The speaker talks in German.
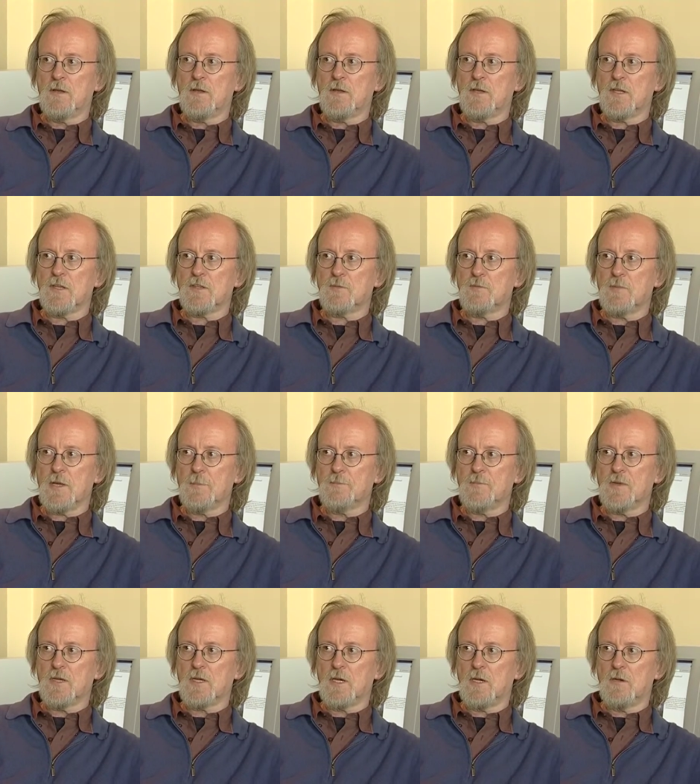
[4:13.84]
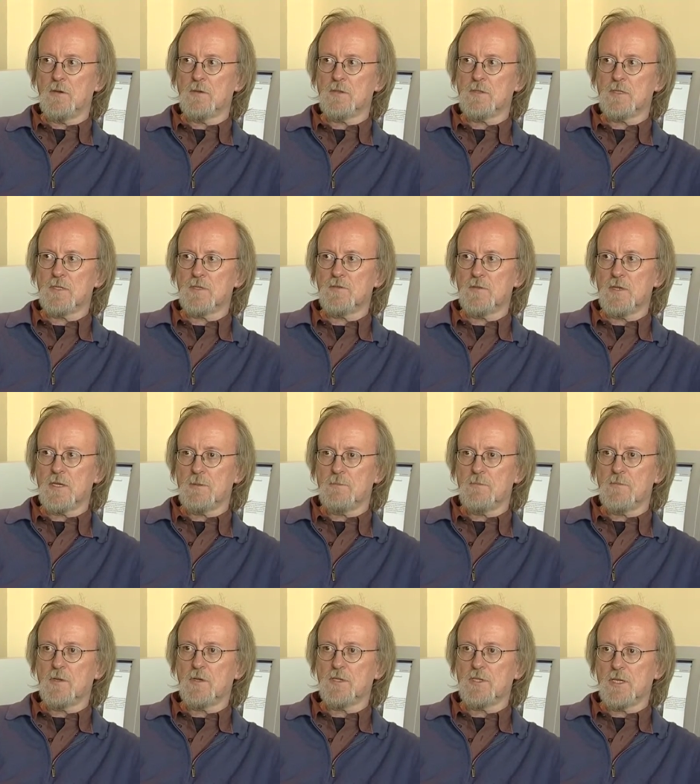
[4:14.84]
Das bleibt nicht aus, dass wir
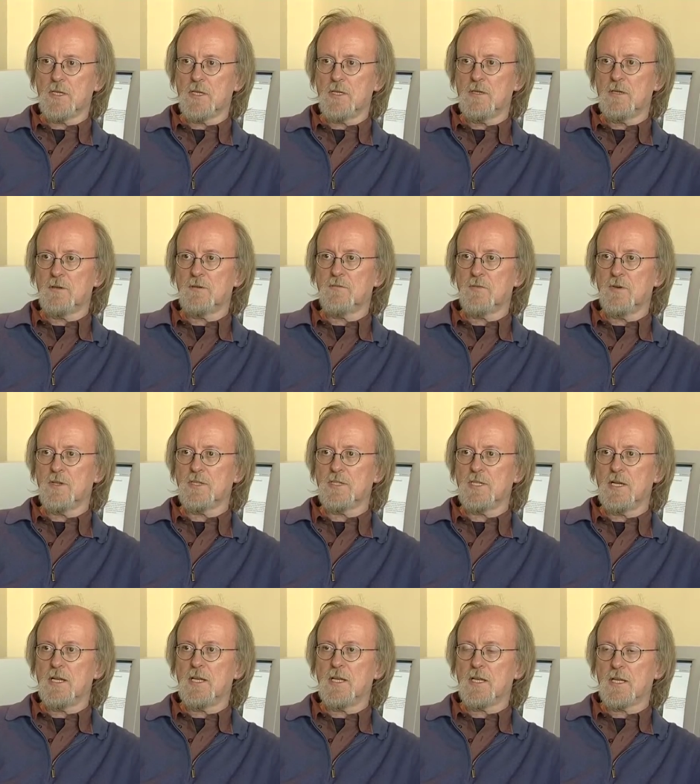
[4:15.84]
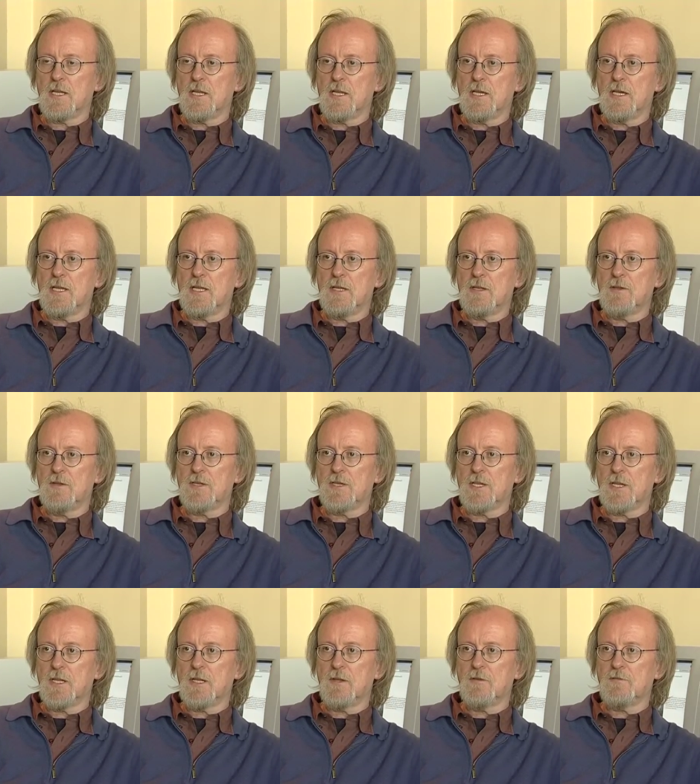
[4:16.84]
eben noch Dinge frontal erklären und
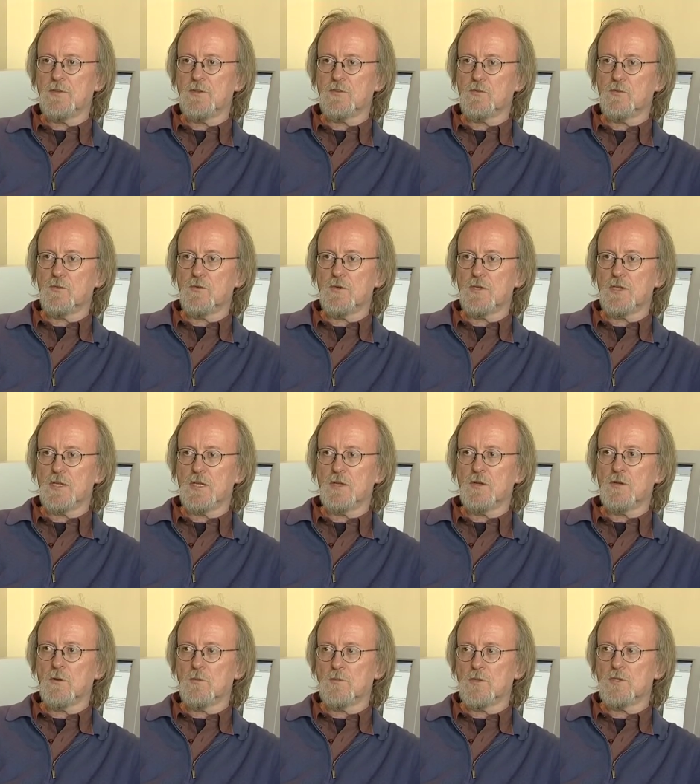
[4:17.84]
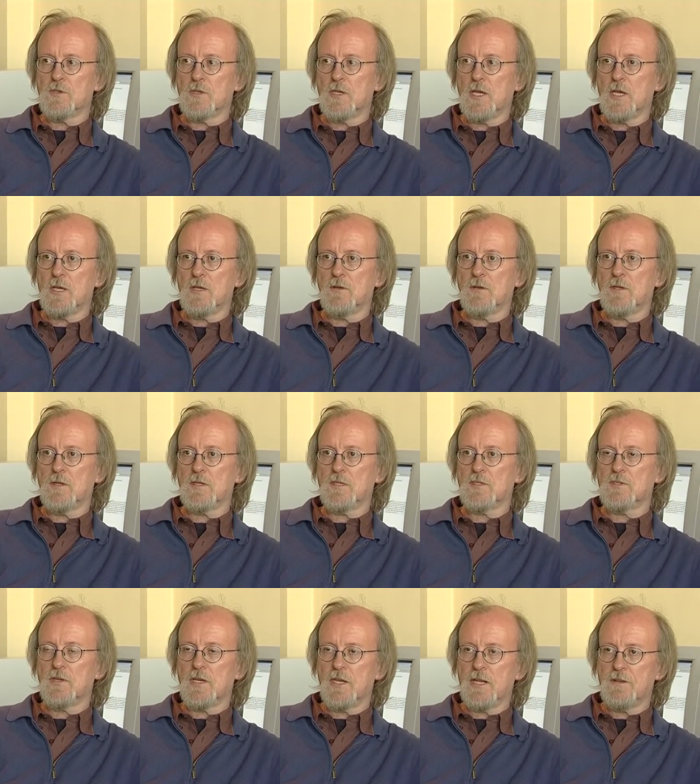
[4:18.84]
dann versuchen, dann rumzugehen und
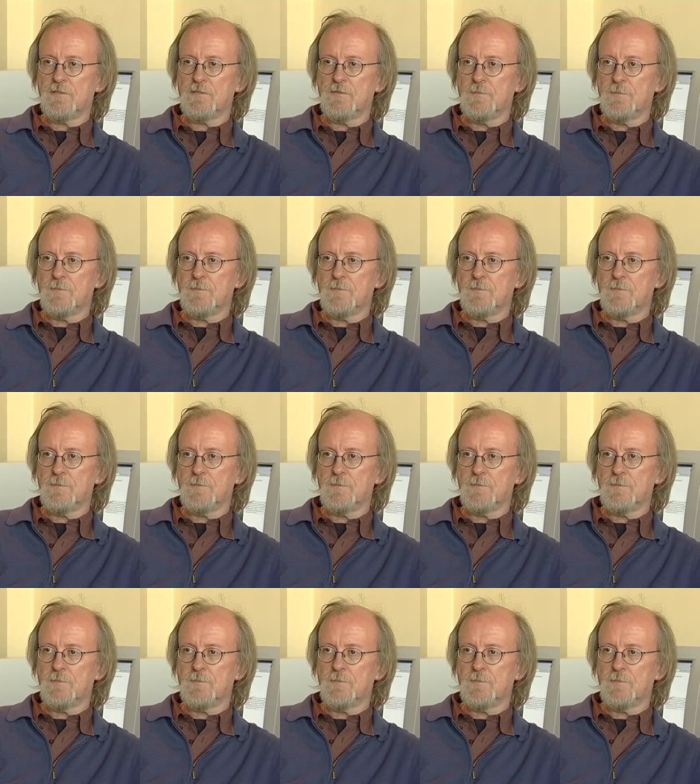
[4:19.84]
zu helfen.